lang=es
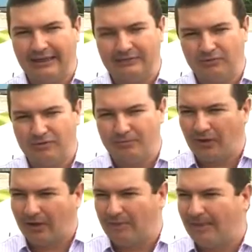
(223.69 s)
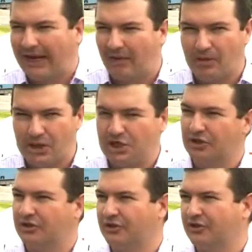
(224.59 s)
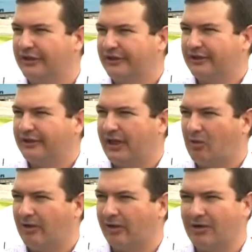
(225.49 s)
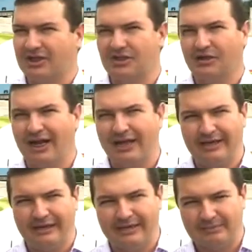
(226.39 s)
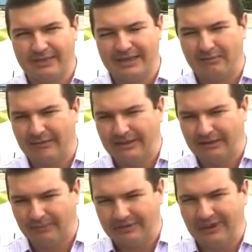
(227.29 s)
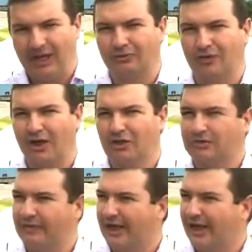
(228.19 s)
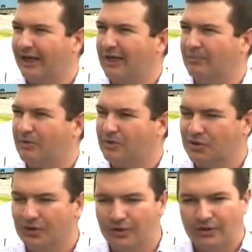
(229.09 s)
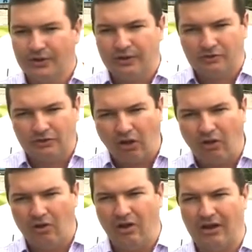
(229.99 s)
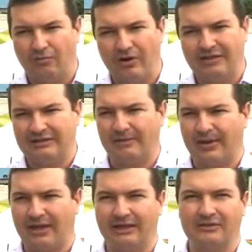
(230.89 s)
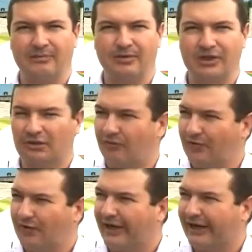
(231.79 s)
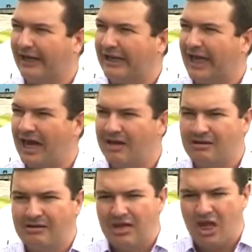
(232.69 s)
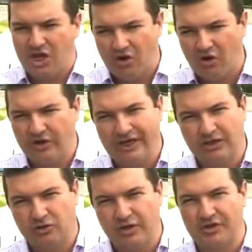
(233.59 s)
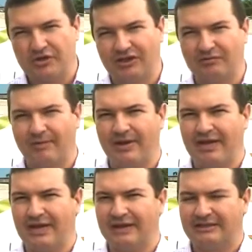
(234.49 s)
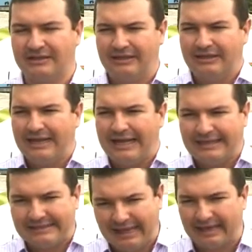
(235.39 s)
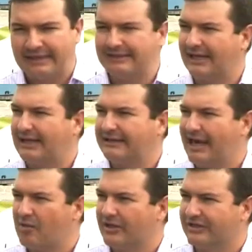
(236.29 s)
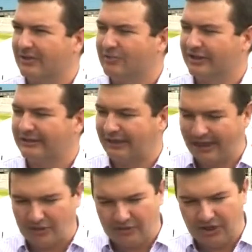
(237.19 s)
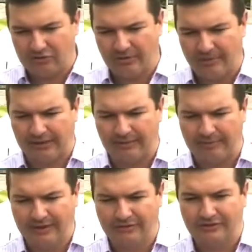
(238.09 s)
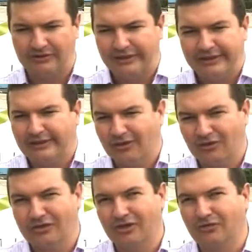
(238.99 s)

esto es un programa maravilloso del gobierno nacional y especialmente pues de la doctora Luz que le puso toda la fuerza para que este proyecto fuera una realidad y hoy el sueño de estas familias está cristalizado y estamos entregando ya los apartamentos. No nos